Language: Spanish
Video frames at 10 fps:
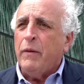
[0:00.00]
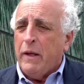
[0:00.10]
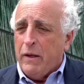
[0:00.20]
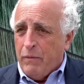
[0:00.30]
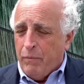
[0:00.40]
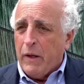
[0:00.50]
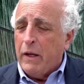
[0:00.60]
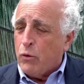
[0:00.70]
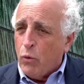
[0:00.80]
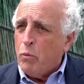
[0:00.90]
que
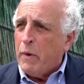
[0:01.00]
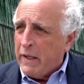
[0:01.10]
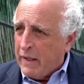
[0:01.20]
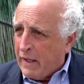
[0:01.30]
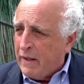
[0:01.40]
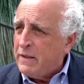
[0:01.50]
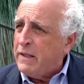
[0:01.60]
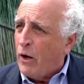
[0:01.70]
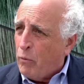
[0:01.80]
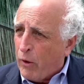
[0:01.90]
eh, son
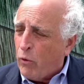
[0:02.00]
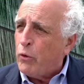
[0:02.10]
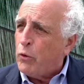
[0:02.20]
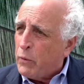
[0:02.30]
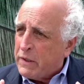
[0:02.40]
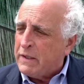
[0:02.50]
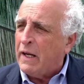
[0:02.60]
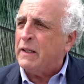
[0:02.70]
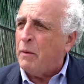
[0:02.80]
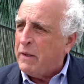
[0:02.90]
humanidades y a lo mejor no es
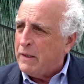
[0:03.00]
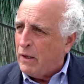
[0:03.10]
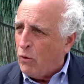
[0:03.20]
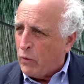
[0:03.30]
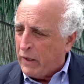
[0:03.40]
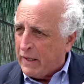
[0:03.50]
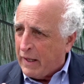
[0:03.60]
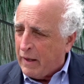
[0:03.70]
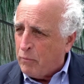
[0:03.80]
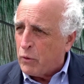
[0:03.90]
exactamente lo que
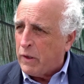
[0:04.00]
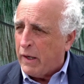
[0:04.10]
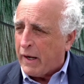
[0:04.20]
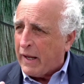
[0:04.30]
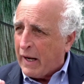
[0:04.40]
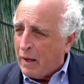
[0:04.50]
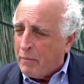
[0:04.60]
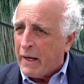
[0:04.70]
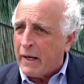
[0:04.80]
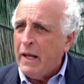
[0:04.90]
tenemos que
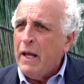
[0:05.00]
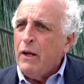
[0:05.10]
reclamar.